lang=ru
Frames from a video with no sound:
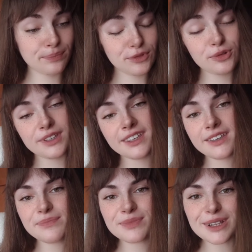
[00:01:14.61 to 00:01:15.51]
Ну
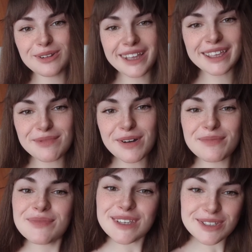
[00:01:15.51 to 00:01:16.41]
и люля-кебаб
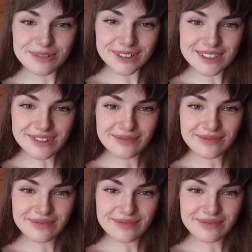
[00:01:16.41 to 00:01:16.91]
из курицы.